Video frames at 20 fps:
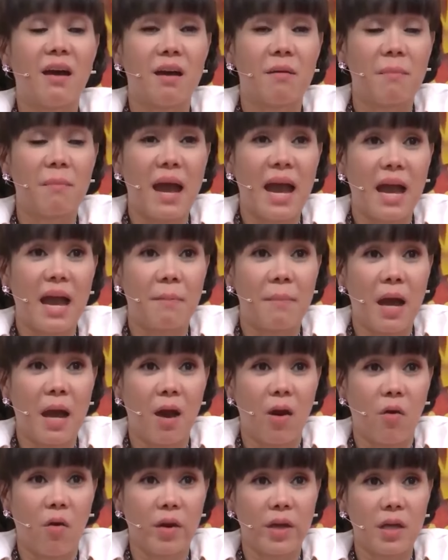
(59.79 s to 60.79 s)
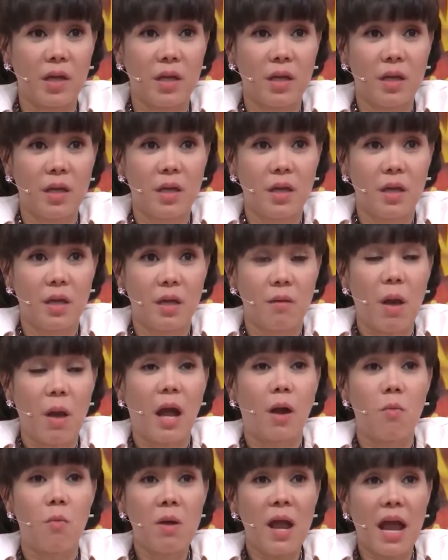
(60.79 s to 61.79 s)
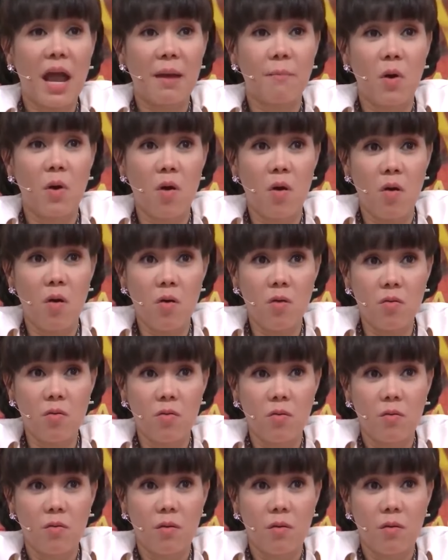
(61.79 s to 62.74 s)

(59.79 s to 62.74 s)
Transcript: thành bà bà hội bà cũng ham hố